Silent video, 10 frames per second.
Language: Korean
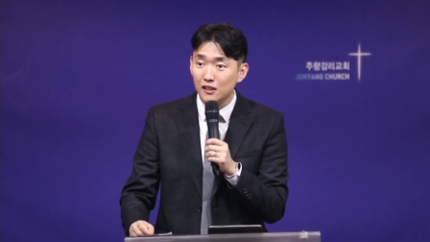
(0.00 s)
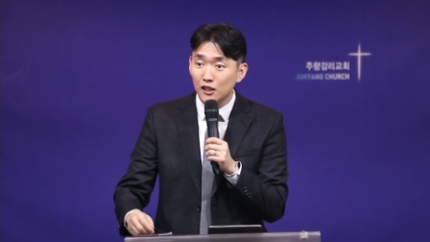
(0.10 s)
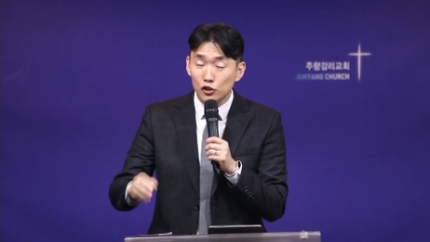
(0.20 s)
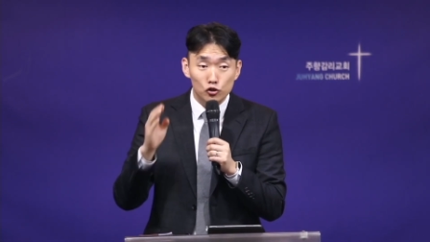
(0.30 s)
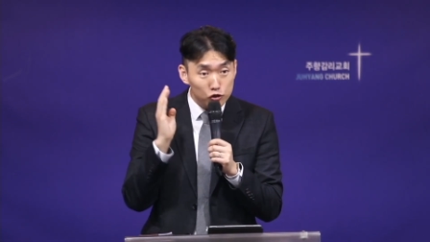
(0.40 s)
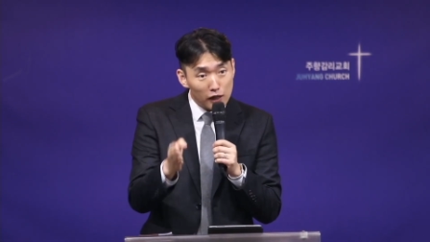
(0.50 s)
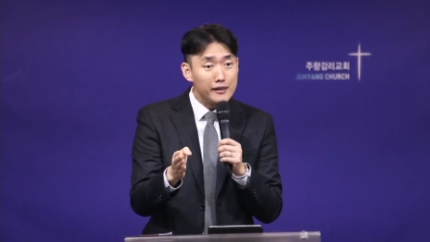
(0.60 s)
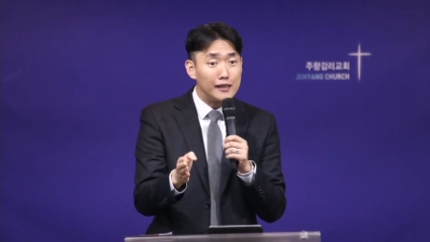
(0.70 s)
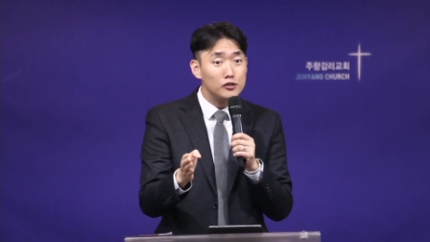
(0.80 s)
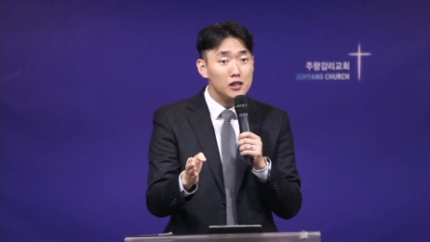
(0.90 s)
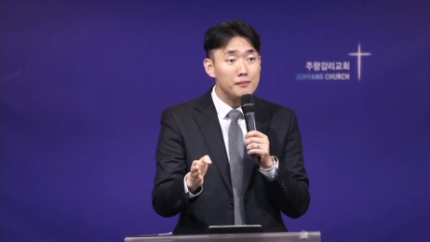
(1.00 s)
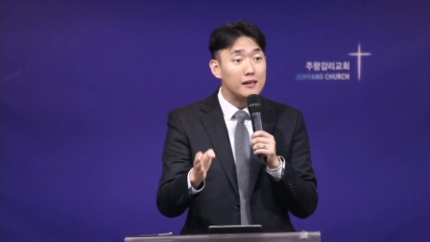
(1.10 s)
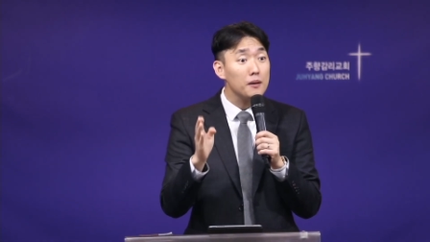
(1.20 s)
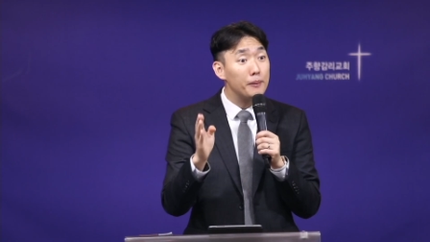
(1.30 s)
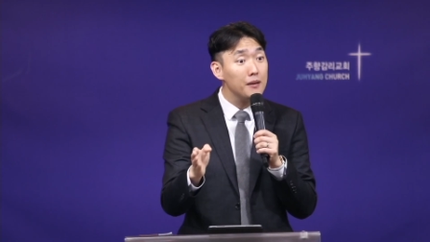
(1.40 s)
누가 예수님의
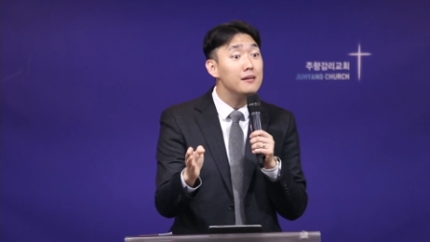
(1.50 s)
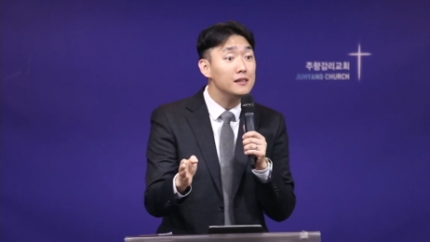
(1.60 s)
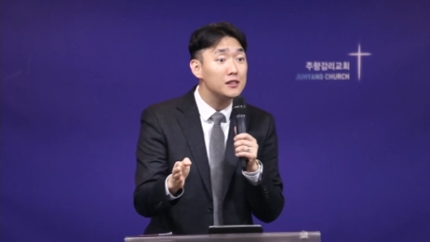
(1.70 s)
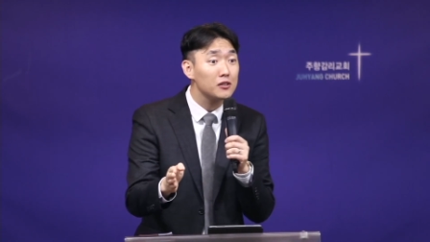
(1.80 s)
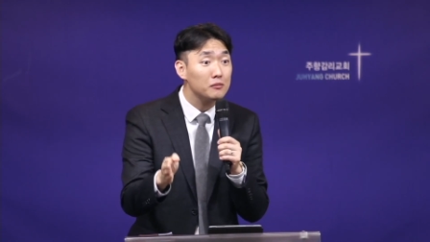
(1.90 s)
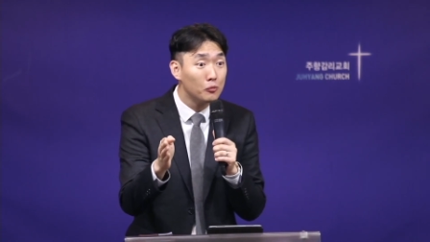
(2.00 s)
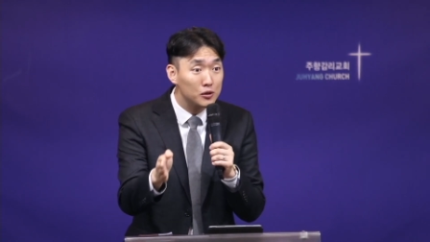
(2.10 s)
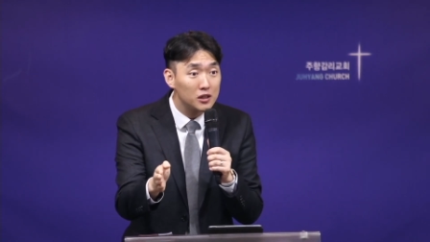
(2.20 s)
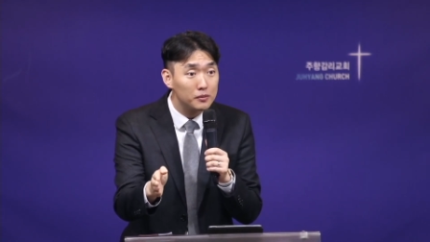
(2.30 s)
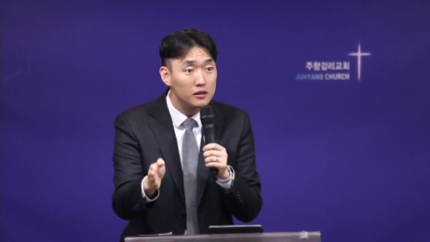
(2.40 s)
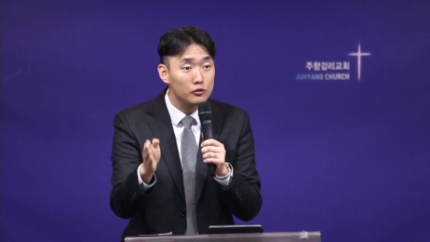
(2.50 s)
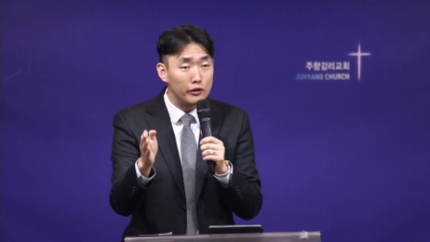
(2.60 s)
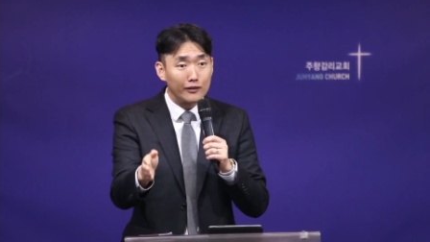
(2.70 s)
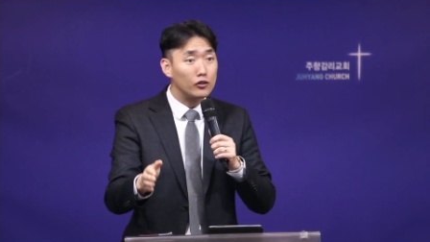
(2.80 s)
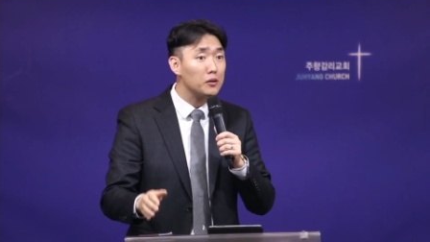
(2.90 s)
그 비밀스러운 모습을
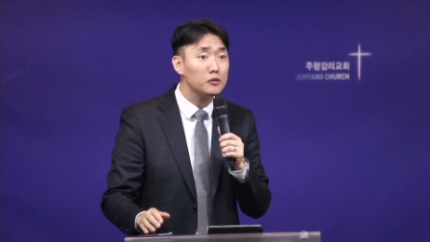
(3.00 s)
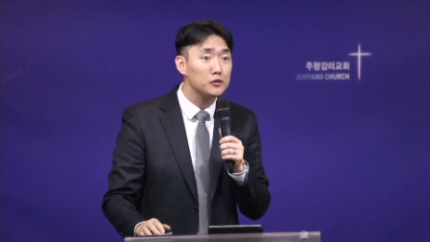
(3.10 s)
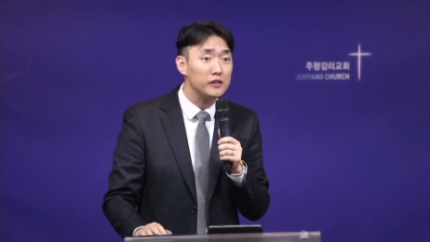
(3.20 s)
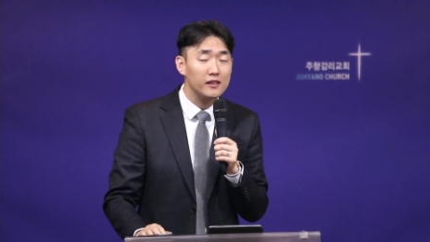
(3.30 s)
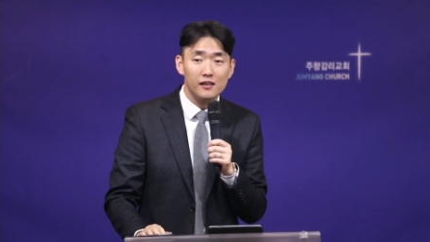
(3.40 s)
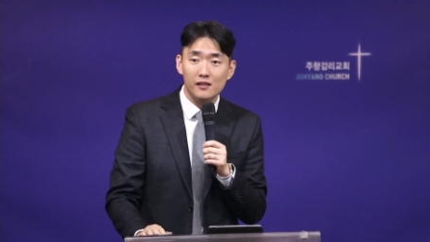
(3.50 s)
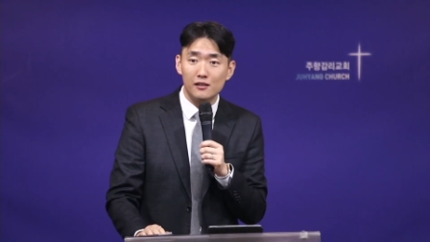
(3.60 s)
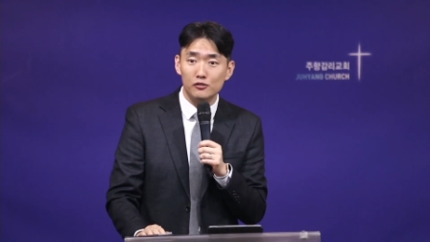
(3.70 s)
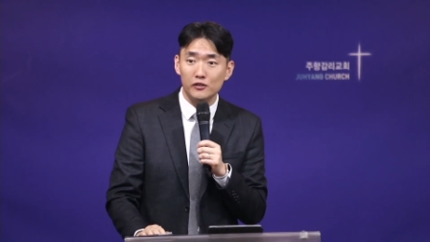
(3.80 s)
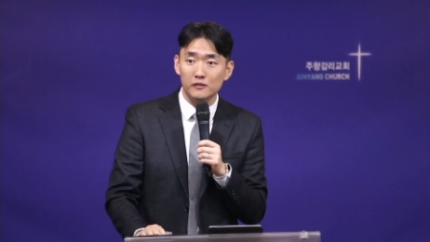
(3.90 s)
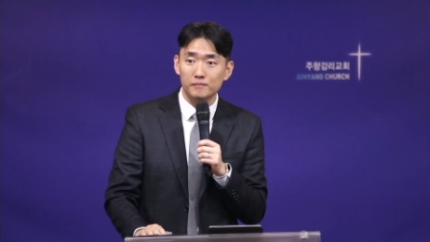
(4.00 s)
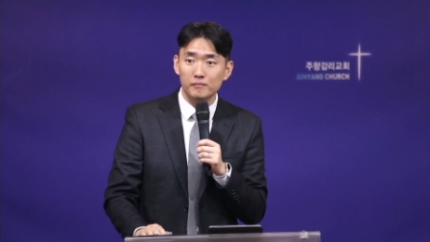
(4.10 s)
꿰뚫어 볼 수 있겠냐고요.